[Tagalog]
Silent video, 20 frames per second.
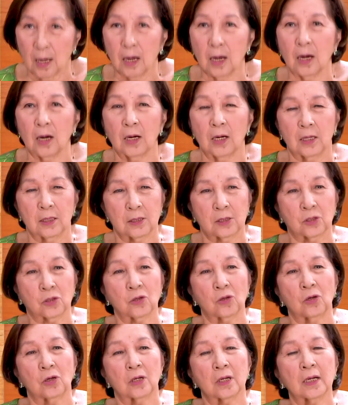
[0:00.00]
niya.
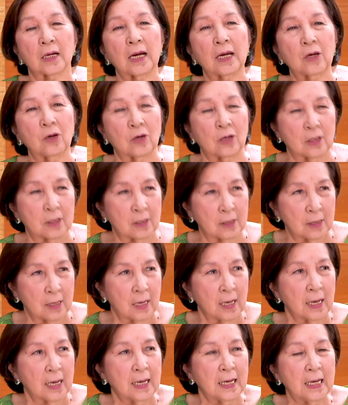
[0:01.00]
So, ngayon,
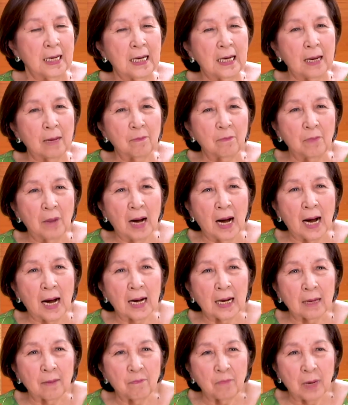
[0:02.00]
ilan ba
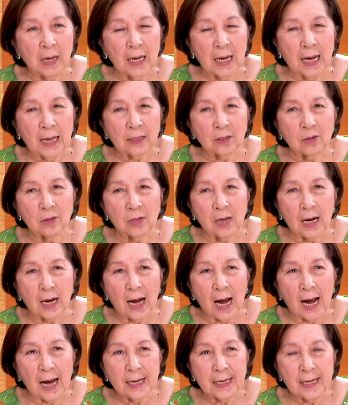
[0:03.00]
ang empleyado
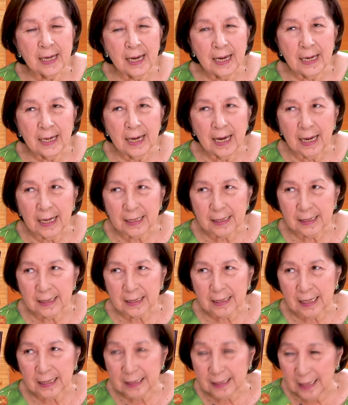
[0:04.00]
ng
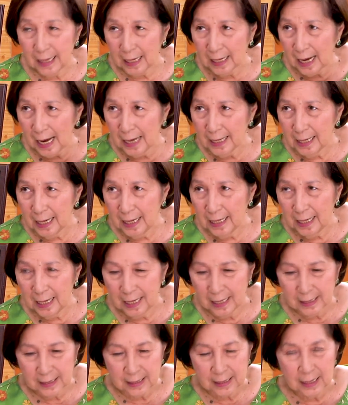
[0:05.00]
IAS? Kasi ang
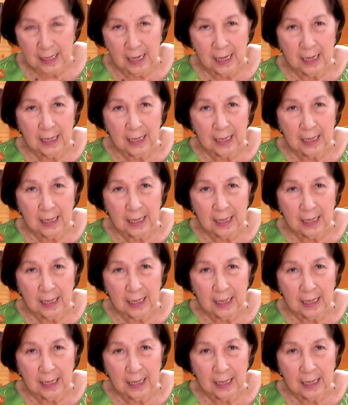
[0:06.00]
IAS,